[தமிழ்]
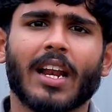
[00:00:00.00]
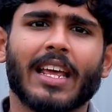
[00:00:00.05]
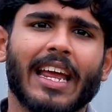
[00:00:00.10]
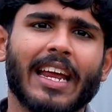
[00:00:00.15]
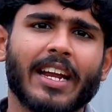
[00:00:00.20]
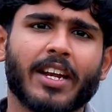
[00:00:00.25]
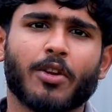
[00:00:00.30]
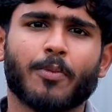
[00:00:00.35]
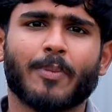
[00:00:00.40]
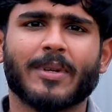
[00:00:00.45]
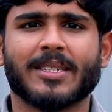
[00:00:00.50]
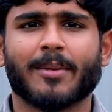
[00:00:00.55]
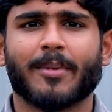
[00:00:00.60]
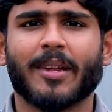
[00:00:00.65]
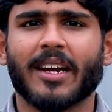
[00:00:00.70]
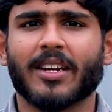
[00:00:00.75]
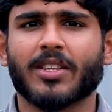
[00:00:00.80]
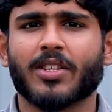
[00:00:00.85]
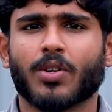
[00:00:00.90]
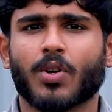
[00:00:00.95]
ஆளுக்கு எயிட்டி ருபீஸ்
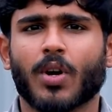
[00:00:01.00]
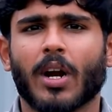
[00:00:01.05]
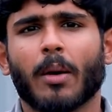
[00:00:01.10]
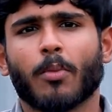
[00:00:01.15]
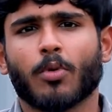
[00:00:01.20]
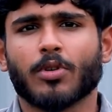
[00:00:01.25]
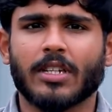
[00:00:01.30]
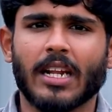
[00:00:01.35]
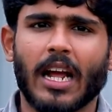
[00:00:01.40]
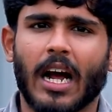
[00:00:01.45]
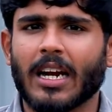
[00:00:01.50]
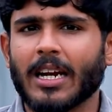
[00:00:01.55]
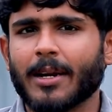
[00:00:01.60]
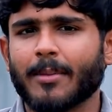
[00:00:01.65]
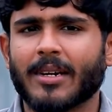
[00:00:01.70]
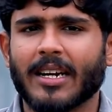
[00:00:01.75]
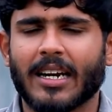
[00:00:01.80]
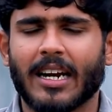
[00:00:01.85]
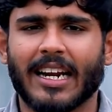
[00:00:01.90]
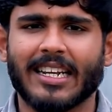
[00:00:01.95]
அப்படின்னு எடுத்துக்கிட்டோம்னா மோஸ்ட்லி
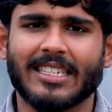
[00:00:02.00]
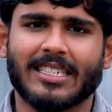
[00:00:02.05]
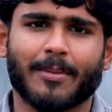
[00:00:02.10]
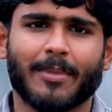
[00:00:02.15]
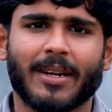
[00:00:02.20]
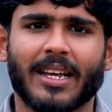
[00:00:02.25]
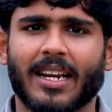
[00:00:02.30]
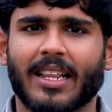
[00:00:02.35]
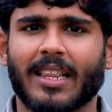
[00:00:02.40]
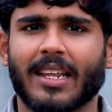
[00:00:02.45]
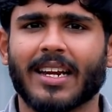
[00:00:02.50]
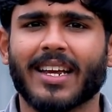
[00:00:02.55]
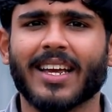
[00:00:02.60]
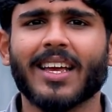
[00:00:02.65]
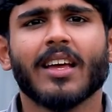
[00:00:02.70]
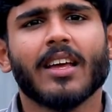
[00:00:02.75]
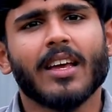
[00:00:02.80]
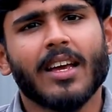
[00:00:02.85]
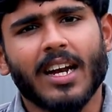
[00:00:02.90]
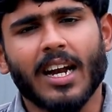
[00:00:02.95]
அன்லிமிட்டட் ரைஸ் அப்படிங்கிறது
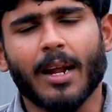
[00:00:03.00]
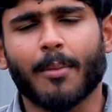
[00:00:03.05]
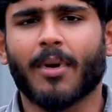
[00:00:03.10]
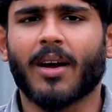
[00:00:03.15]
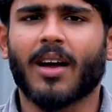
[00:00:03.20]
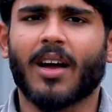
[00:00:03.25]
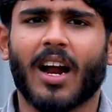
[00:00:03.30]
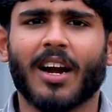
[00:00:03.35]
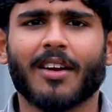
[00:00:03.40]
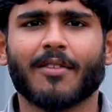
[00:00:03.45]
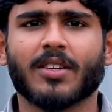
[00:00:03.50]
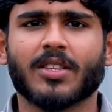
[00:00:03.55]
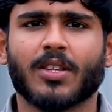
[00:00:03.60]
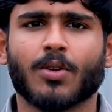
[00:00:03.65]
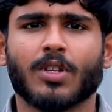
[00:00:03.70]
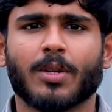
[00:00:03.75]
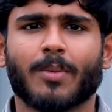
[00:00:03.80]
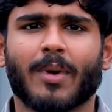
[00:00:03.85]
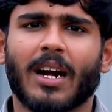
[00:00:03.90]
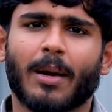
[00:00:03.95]
இருக்குது நம்ம அளவுக்கு
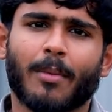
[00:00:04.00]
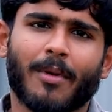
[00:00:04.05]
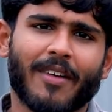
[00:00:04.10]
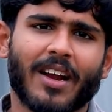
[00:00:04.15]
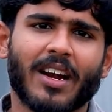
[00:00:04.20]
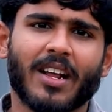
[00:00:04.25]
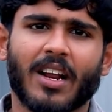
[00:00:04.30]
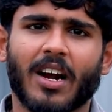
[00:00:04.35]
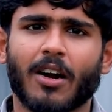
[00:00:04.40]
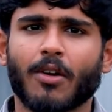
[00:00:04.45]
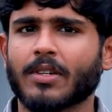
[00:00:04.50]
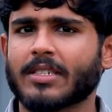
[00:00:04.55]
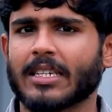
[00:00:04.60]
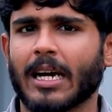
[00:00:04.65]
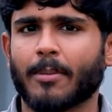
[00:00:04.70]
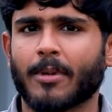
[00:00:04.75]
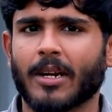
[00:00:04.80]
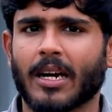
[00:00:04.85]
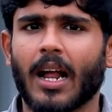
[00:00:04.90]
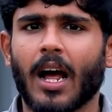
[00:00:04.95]
தகுந்த மாதிரி நம்ம வேணுங்கிற அளவுக்கு
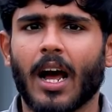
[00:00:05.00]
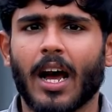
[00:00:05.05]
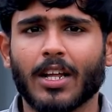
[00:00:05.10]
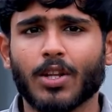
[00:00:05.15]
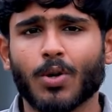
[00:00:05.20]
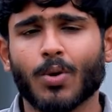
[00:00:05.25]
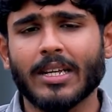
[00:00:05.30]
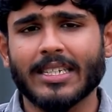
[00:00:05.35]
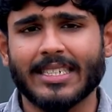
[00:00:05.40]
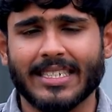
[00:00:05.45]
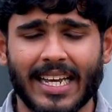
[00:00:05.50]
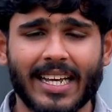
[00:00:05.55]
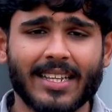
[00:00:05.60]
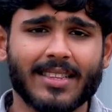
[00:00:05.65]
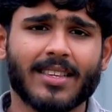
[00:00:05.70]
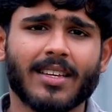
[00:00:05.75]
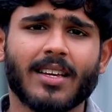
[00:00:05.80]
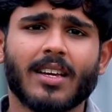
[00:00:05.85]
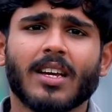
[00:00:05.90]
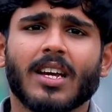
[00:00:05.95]
சாப்பிட்டுக்கலாம் அதோட
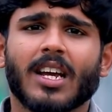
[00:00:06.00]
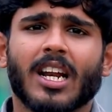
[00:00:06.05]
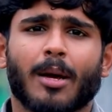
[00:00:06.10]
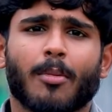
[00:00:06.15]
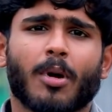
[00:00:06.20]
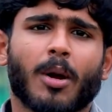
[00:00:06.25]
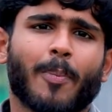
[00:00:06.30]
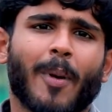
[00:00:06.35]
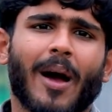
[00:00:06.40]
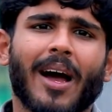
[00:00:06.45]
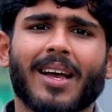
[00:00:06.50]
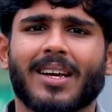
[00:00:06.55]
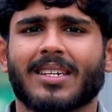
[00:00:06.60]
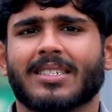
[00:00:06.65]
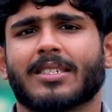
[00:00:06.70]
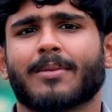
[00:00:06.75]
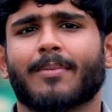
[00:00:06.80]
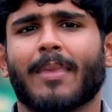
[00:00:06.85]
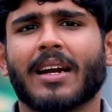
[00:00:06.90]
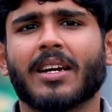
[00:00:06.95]
சேர்த்து நமக்கு
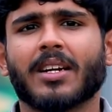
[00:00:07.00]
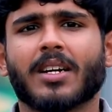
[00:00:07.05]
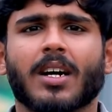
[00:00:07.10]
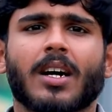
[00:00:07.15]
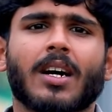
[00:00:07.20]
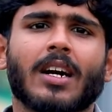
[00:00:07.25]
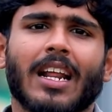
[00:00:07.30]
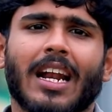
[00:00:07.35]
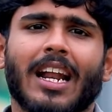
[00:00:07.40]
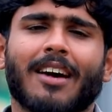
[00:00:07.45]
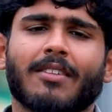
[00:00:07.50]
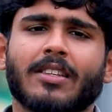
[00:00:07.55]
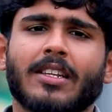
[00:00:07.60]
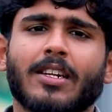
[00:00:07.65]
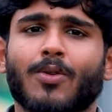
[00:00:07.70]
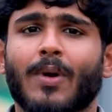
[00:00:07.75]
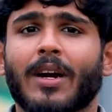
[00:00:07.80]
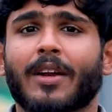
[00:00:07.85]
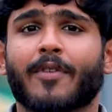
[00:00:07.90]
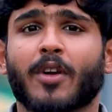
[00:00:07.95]
பாயாசம் அண்ட் கர்டெல்லாம்
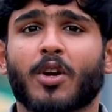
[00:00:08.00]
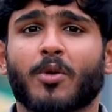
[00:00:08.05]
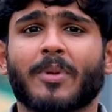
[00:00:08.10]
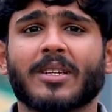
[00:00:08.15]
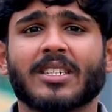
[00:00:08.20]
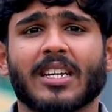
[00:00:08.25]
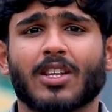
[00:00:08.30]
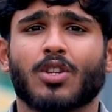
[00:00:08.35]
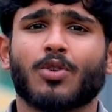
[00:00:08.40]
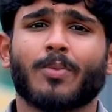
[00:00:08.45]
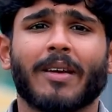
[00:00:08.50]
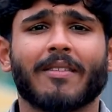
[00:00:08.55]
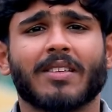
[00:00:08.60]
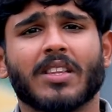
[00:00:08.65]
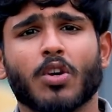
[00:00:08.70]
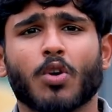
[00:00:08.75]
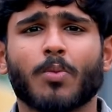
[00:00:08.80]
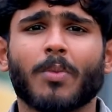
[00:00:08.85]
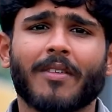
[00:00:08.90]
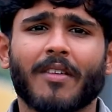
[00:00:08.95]
வந்து டுவெண்ட்டி ஃபைவ் ருபீஸ் அதுவுமே
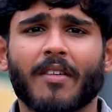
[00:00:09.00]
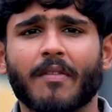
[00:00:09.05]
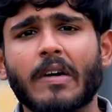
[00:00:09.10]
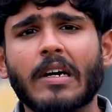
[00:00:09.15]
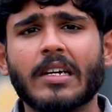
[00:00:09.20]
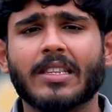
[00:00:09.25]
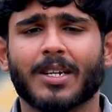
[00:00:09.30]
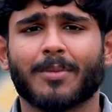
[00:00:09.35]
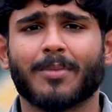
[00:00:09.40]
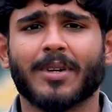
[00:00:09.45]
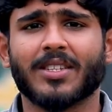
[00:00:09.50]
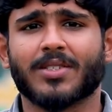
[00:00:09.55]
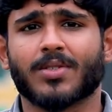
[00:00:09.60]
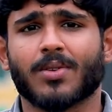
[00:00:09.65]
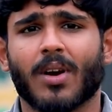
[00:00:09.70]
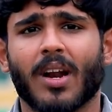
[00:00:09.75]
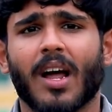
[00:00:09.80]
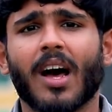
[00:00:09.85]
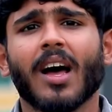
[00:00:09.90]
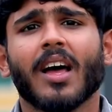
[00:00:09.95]
வந்து ரொம்பவே வேர்த் அப்படின்னு
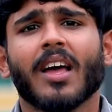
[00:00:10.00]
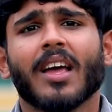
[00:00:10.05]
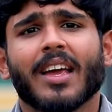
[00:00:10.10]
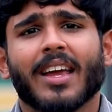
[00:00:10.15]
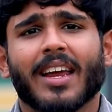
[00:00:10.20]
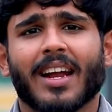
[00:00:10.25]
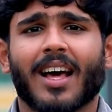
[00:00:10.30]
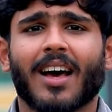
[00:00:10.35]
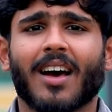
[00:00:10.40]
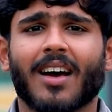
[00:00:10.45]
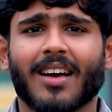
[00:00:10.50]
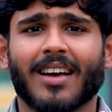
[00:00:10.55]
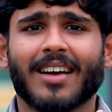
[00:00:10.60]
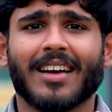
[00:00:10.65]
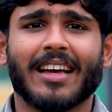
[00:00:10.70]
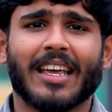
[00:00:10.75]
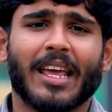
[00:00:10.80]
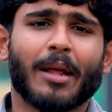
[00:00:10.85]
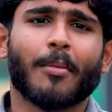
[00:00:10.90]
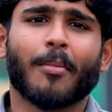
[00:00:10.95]
சொல்லலாம் ஏன்னா
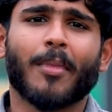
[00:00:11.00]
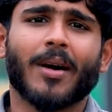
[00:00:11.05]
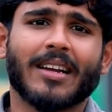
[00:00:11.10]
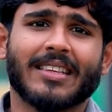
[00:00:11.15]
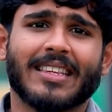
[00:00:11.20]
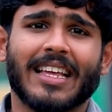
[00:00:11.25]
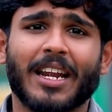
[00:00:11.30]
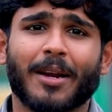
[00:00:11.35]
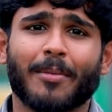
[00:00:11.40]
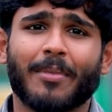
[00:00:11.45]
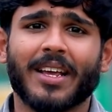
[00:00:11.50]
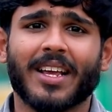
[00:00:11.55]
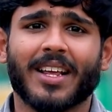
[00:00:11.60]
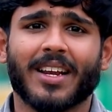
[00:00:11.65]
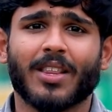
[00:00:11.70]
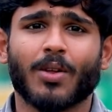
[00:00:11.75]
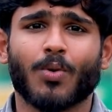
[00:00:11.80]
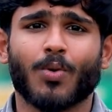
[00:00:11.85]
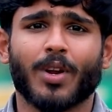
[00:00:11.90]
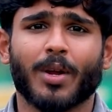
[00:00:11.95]
எருமாட்டு தயிர் அப்படி
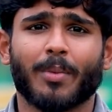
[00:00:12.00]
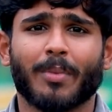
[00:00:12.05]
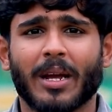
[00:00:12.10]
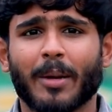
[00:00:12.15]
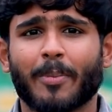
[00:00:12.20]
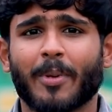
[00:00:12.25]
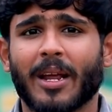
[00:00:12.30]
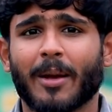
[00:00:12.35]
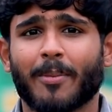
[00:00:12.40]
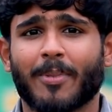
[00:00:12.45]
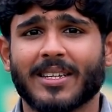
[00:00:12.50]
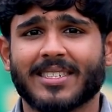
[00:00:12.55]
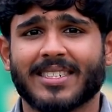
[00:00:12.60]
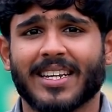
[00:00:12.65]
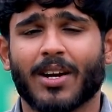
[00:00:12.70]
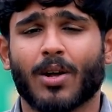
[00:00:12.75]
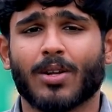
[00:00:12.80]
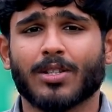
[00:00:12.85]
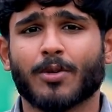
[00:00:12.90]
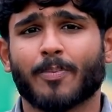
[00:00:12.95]
அப்படிங்கிறது ஒரு மிகப்பெரிய ப்ளஸ்
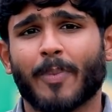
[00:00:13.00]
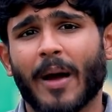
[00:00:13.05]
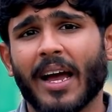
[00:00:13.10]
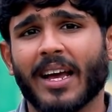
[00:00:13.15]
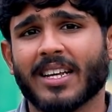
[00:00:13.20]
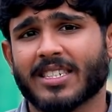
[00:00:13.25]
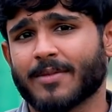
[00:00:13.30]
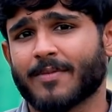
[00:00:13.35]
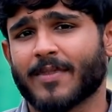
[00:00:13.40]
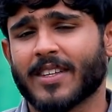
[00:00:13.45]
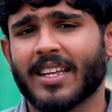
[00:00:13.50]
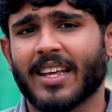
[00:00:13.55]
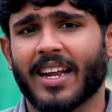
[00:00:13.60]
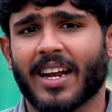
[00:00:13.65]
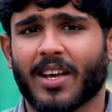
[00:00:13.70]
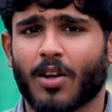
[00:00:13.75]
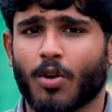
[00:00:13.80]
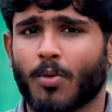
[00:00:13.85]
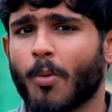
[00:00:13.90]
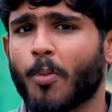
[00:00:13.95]
அண்ட் ஆல்சோ பாயசம் வந்து
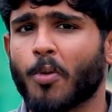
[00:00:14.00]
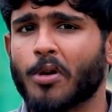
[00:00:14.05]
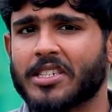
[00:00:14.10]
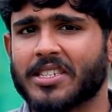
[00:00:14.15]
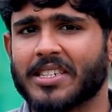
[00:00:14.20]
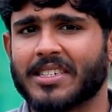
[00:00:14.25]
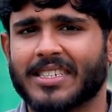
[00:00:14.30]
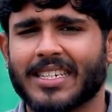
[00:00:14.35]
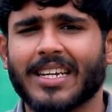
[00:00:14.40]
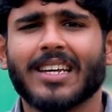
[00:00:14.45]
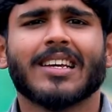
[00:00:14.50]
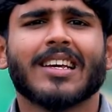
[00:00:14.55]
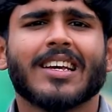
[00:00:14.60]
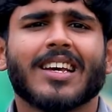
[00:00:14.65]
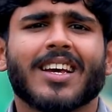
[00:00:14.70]
எனக்கு ரொம்ப பிடிச்சிருந்துச்சு